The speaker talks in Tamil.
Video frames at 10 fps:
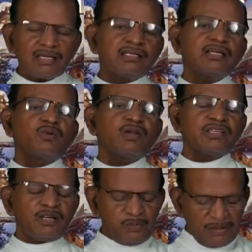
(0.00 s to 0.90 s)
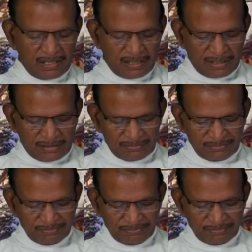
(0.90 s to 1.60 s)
இரட்டை குழந்தைகள் பிறக்கிறது